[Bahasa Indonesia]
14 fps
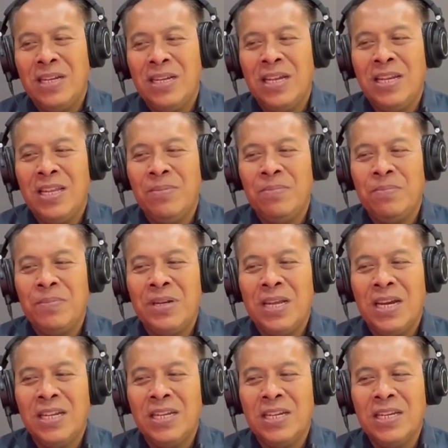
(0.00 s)
dalam
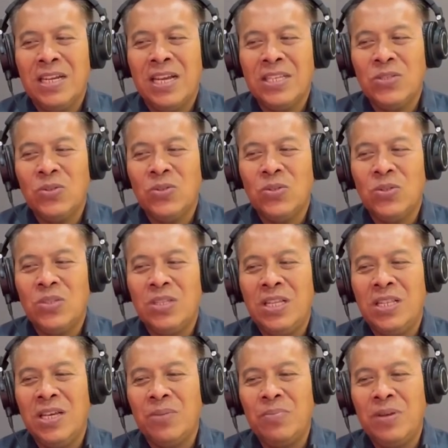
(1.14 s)
penanganan kasus
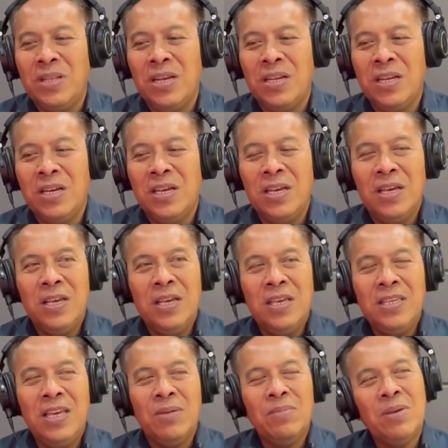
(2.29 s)
tindak pidana
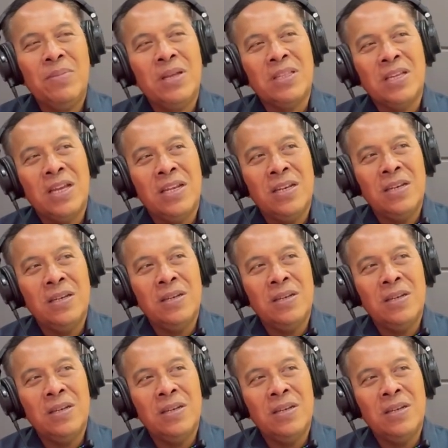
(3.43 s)
yang melibatkan